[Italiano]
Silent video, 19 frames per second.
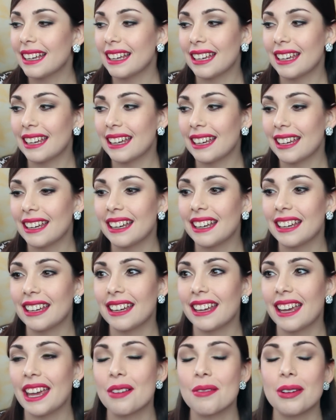
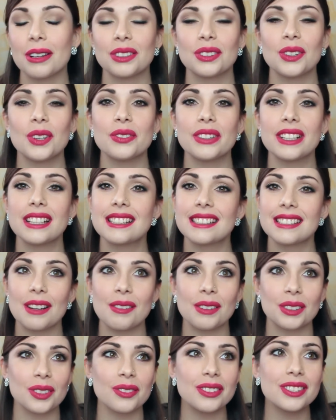e, e quando l'ho
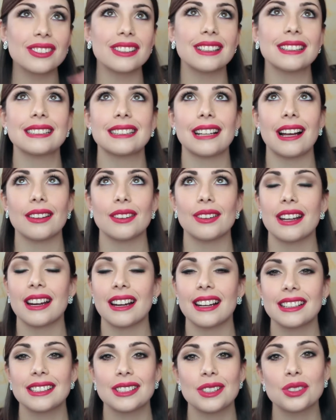vista, quando ho visto la scatola
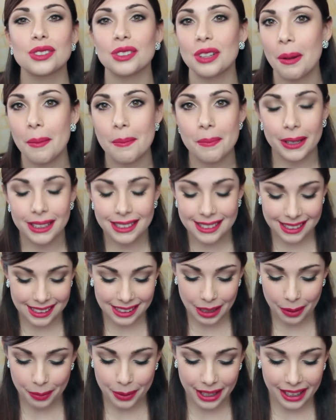ragazzi io sono
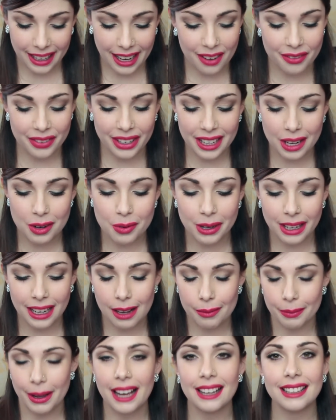impazzita perché avere
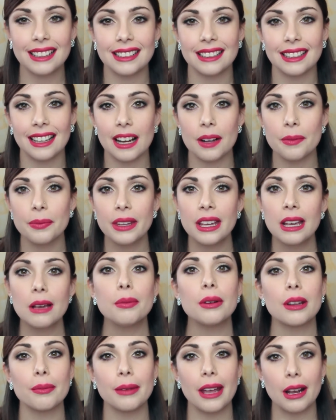quella macchina
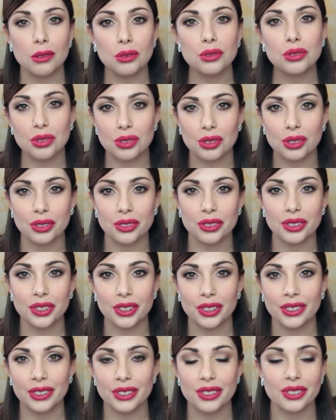per me è un
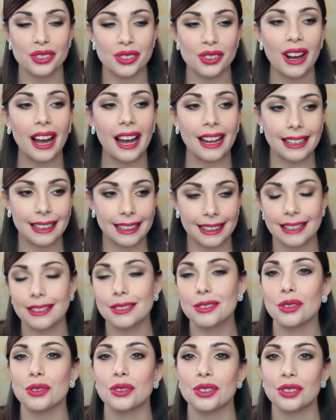sogno, sono anni che
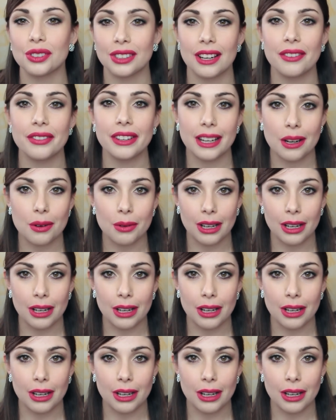sogno di avere